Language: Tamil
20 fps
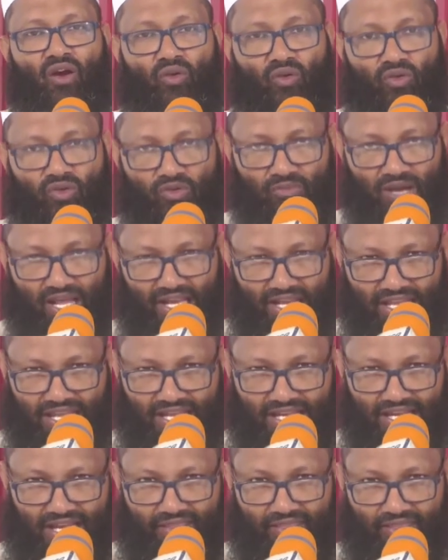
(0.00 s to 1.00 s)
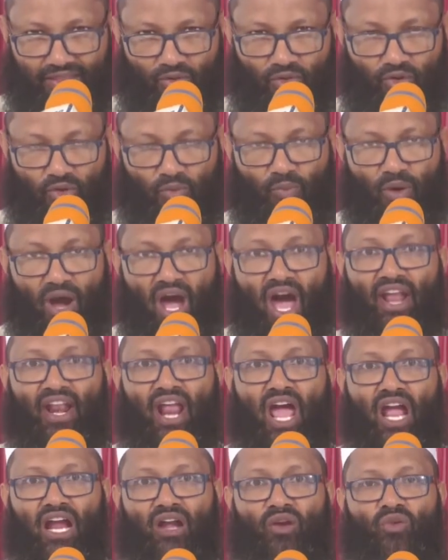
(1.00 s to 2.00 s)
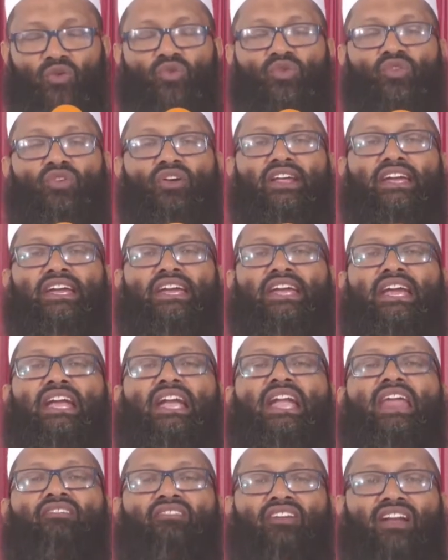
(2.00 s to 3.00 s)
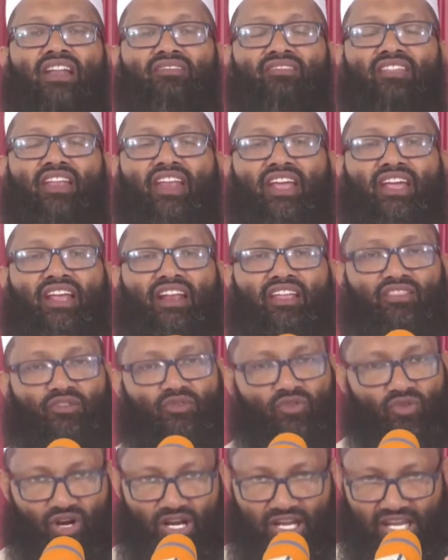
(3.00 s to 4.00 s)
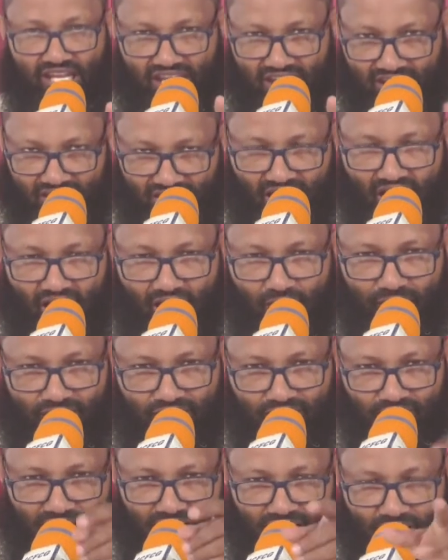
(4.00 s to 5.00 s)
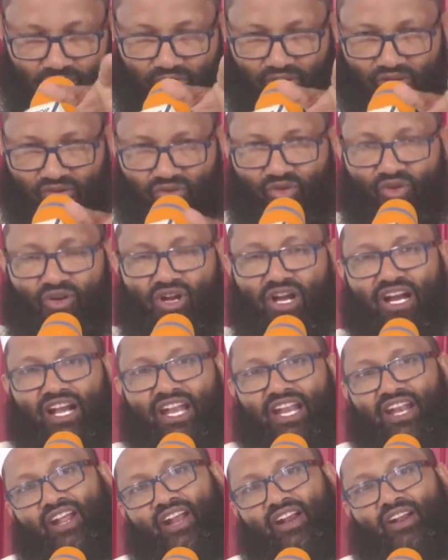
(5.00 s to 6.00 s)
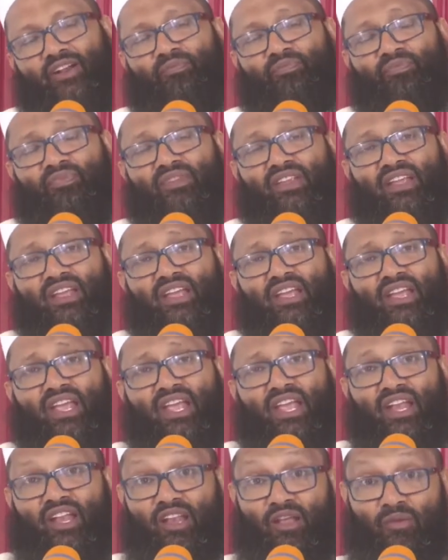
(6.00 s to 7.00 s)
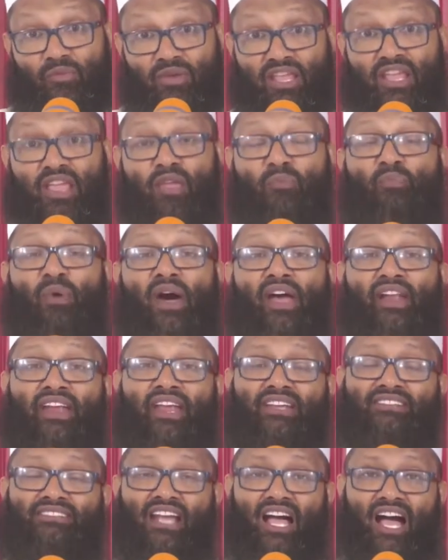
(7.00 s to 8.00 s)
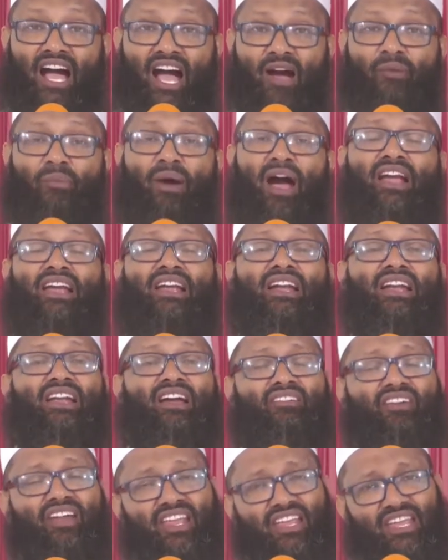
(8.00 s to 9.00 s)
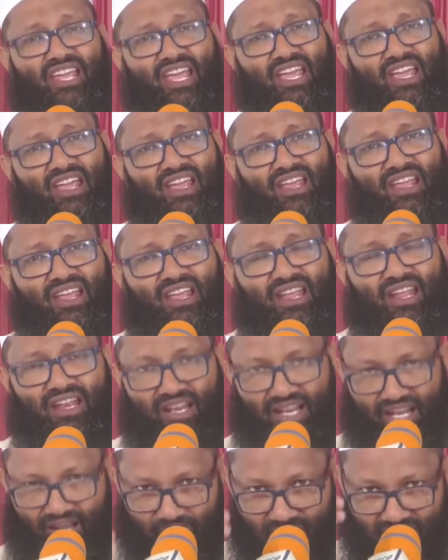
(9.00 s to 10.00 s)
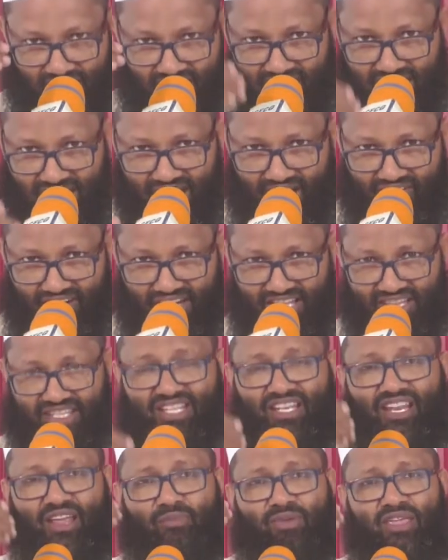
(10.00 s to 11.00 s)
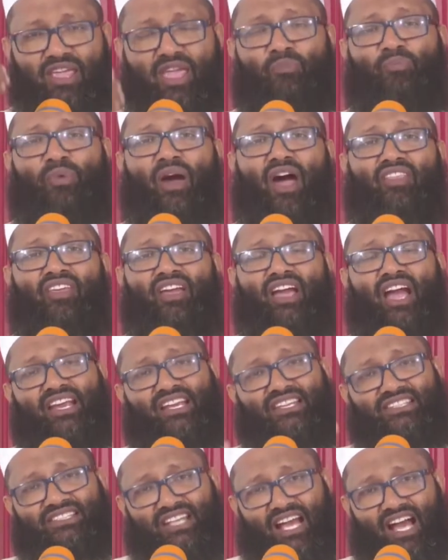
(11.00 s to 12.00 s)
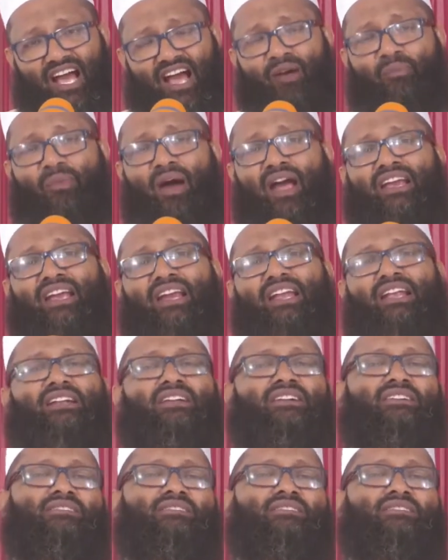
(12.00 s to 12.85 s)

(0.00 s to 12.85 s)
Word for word: ஒரு மலையிலிருந்து ஒரு பாறாங்கல் உருண்டு கீழே விழுந்திருக்கிறது உங்களுக்கு எந்த ஆபத்தும் இல்லை போய் தூங்குங்கள் என்றார்கள் நபியை பார்க்க சஹாபாக்கள் கவனிக்க நபியை கவனித்து நபியை பாதுகாக்க சஹாபாக்கள்